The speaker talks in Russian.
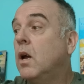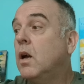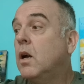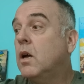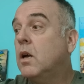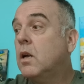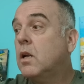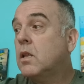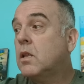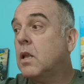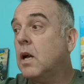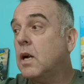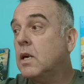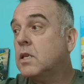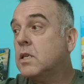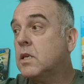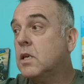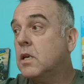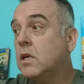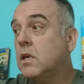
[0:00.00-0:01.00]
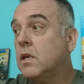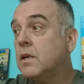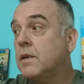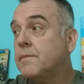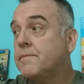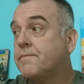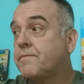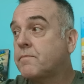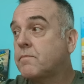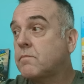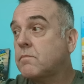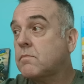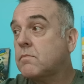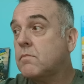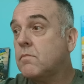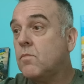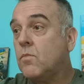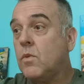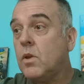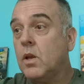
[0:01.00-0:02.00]
Э, также
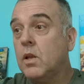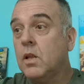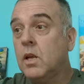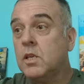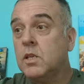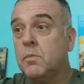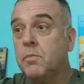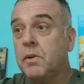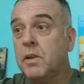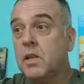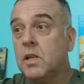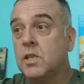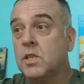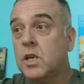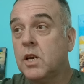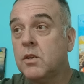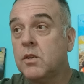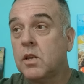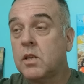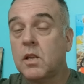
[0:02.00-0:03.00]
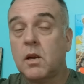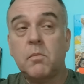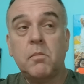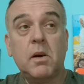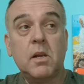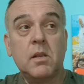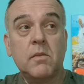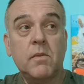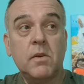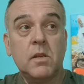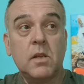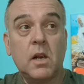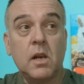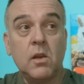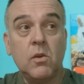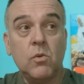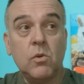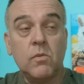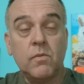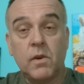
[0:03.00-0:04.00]
наши продолжают отрабатывать
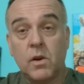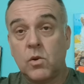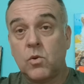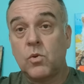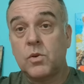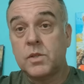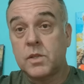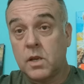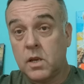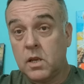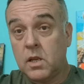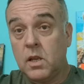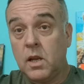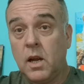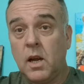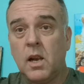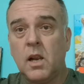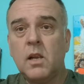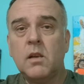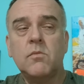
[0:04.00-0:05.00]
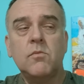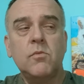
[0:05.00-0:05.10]
район вокруг Солидара.